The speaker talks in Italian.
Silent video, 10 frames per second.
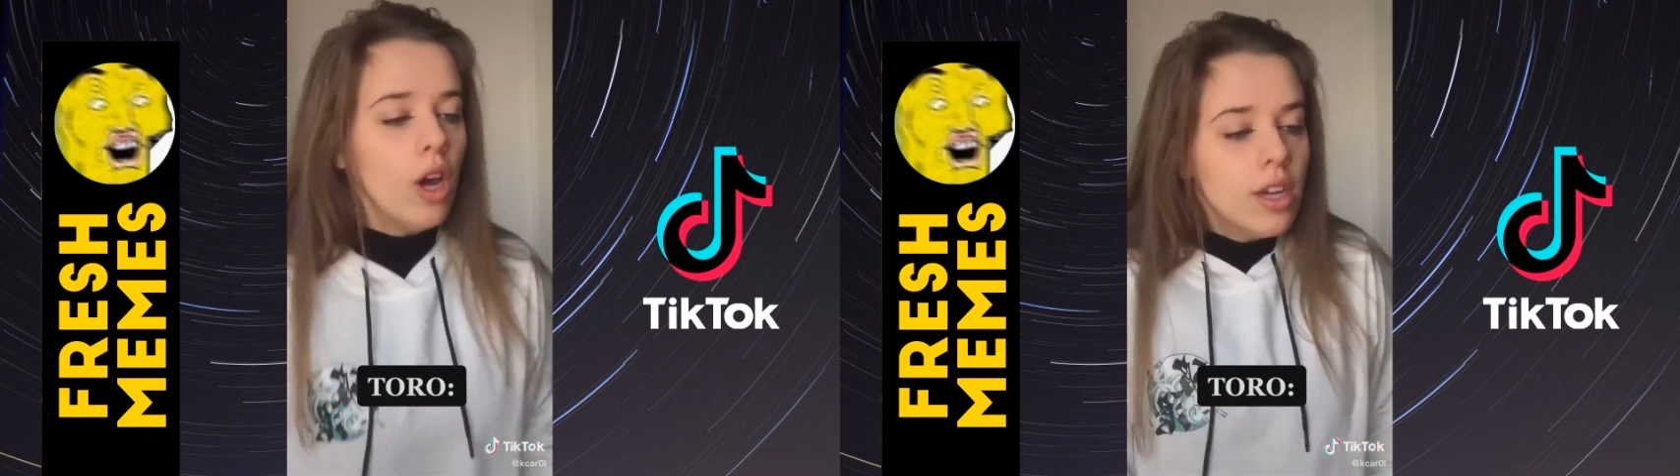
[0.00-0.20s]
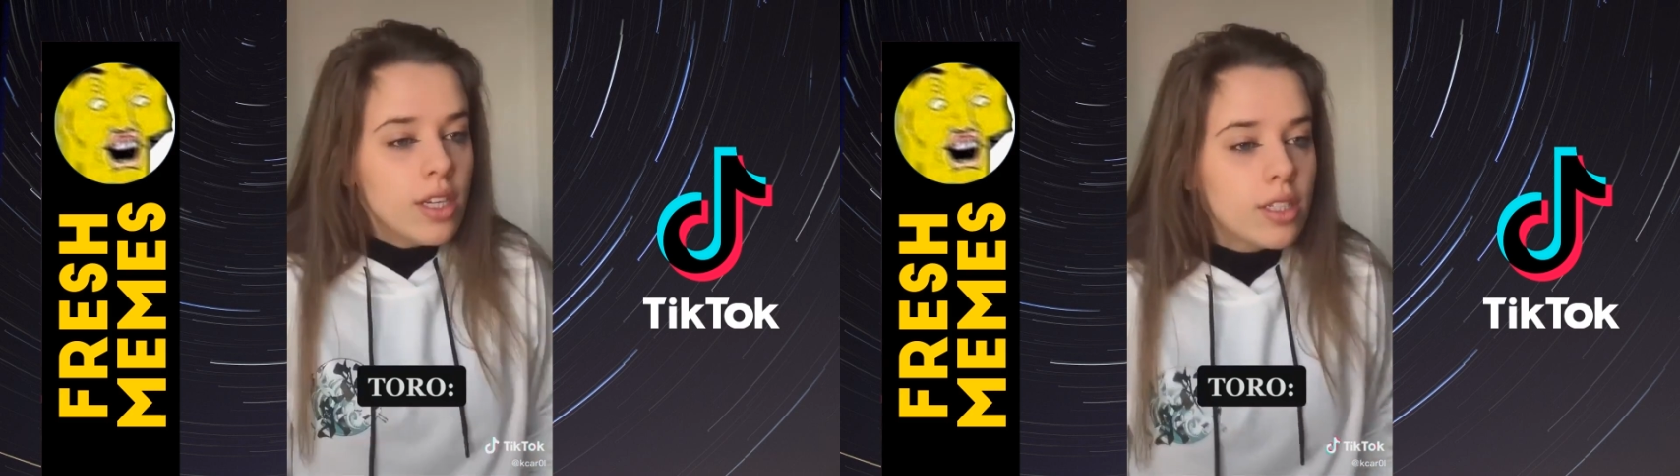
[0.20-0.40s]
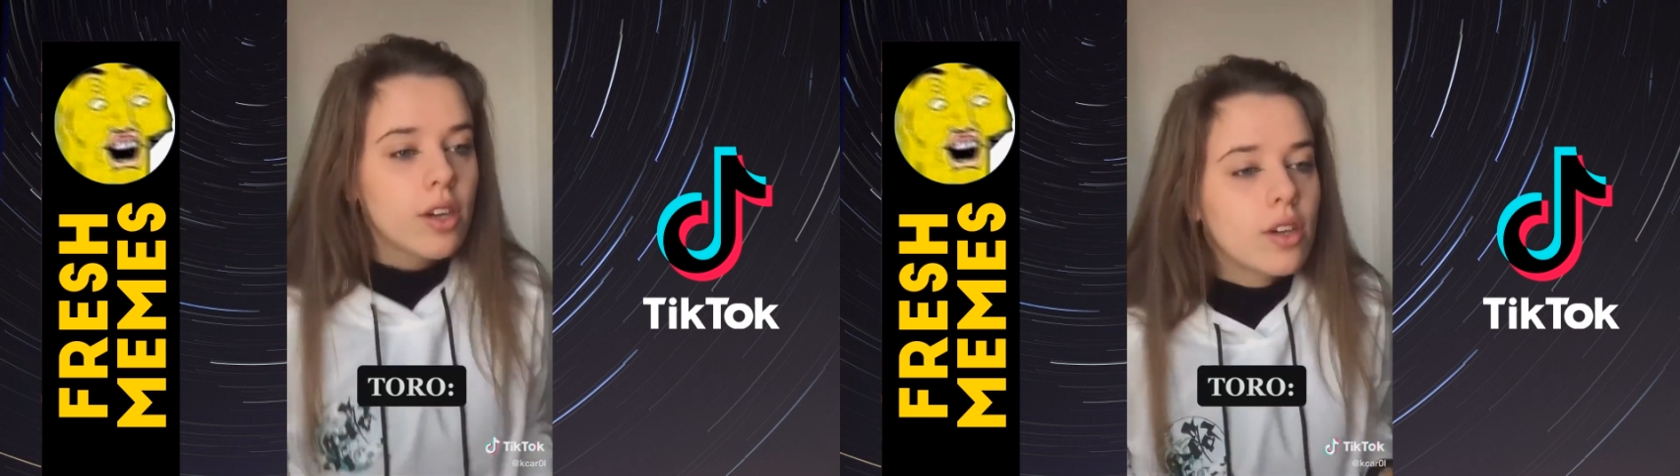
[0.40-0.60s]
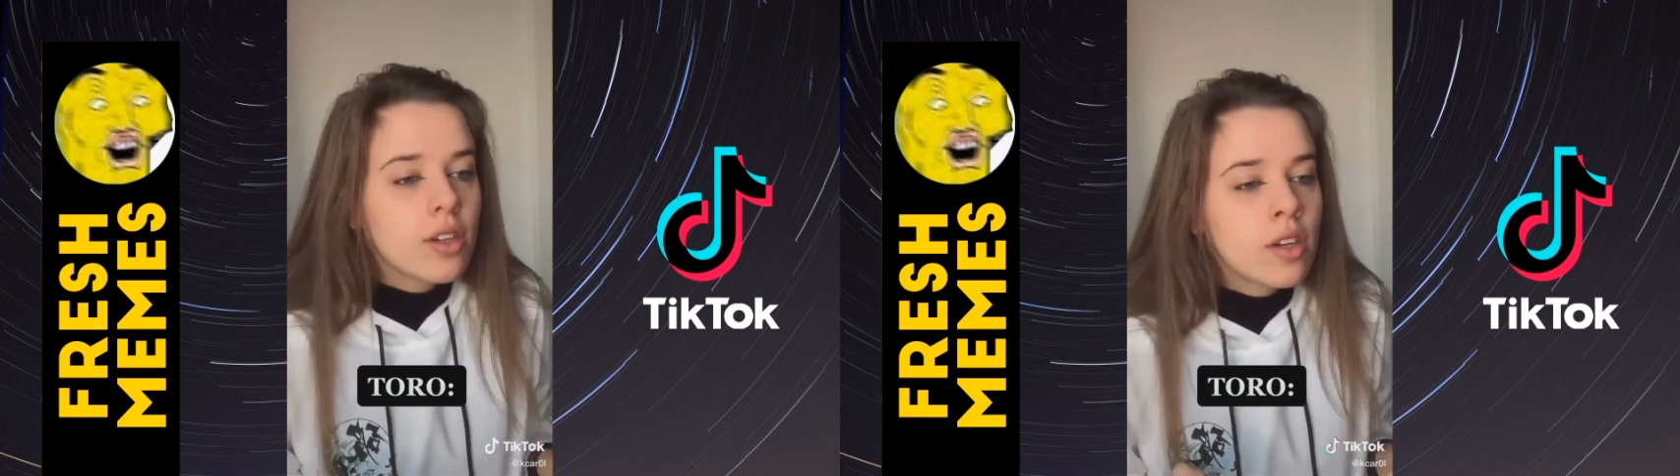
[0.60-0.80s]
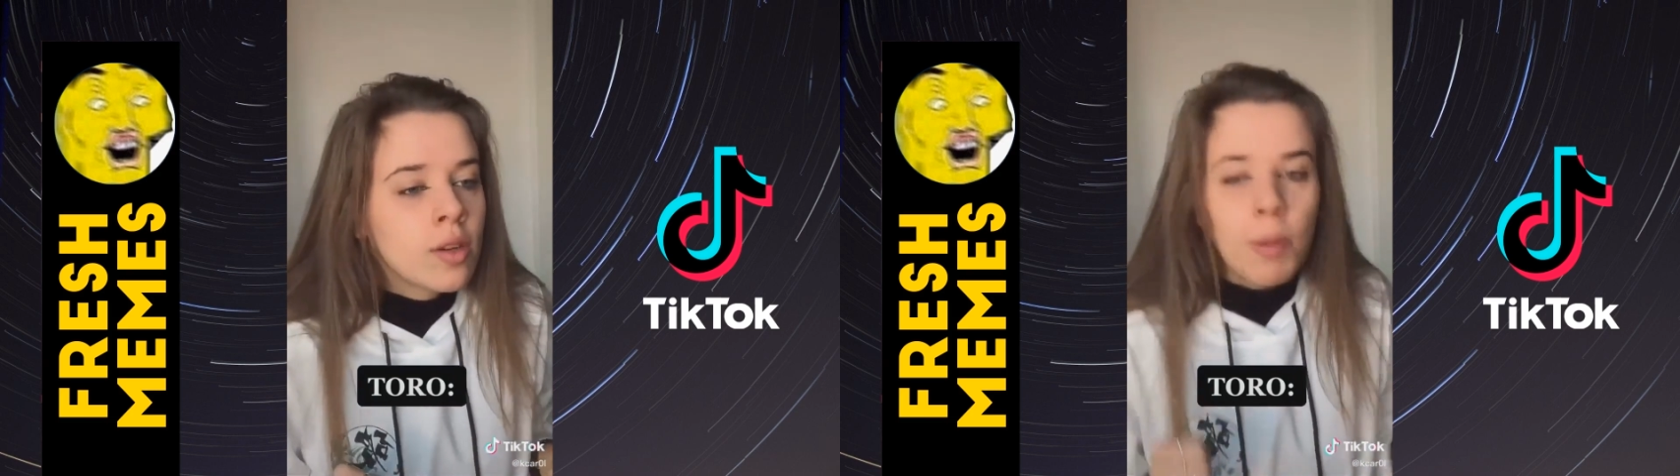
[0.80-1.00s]

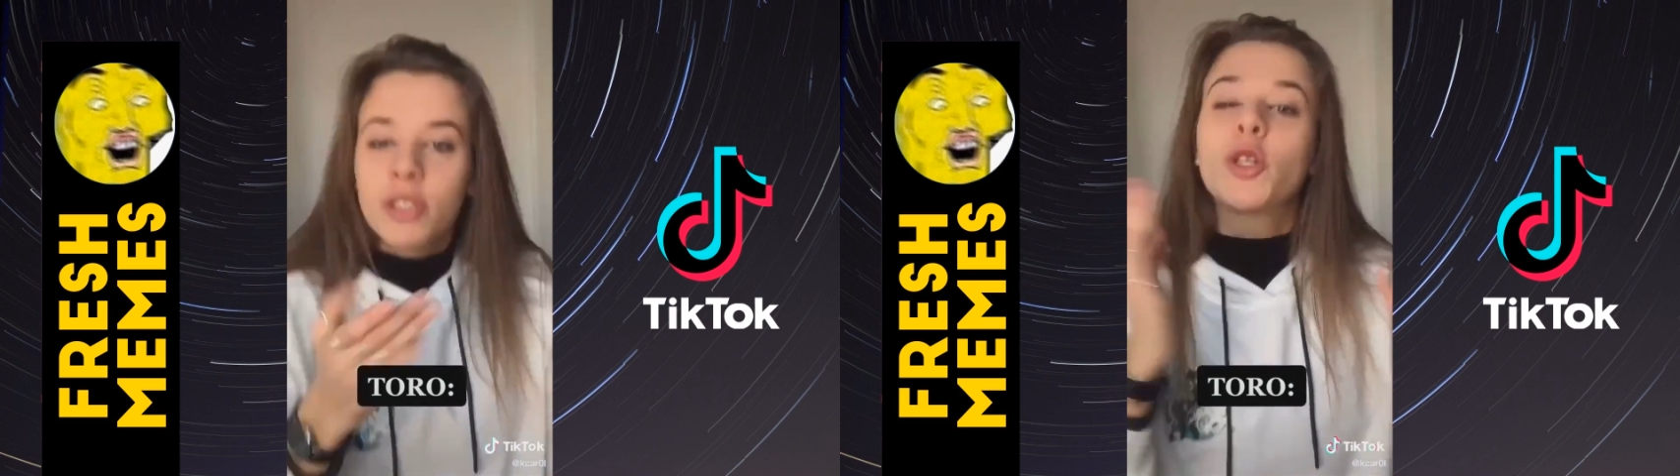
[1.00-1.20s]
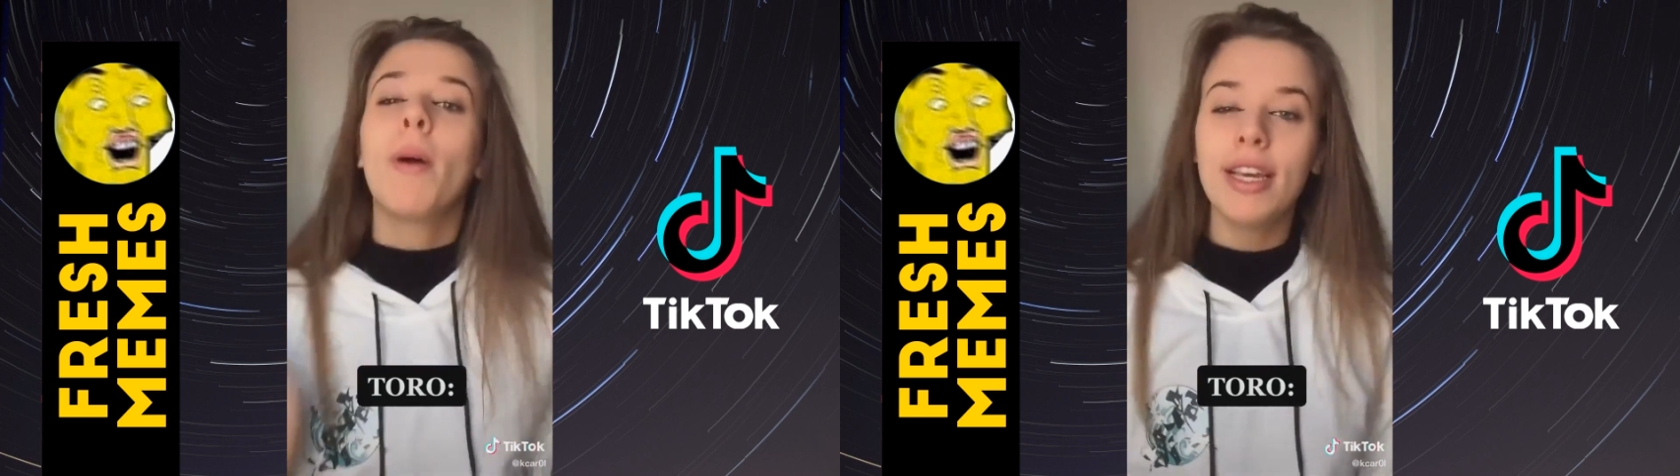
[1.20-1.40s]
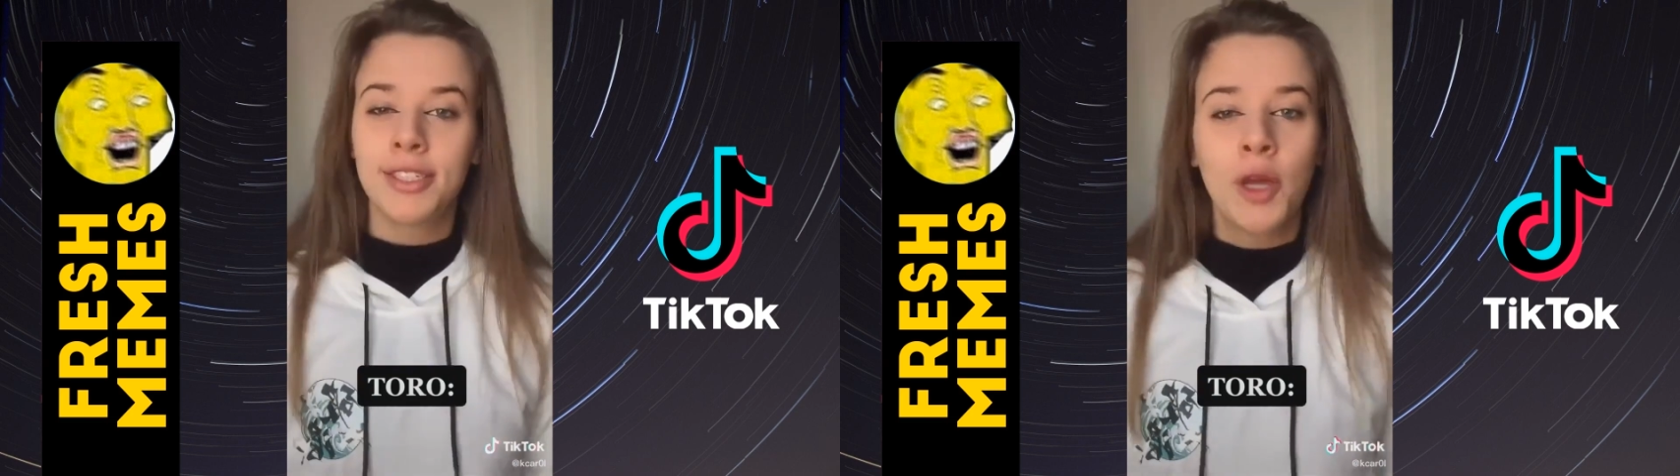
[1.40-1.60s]
Grrr, posso mai essere un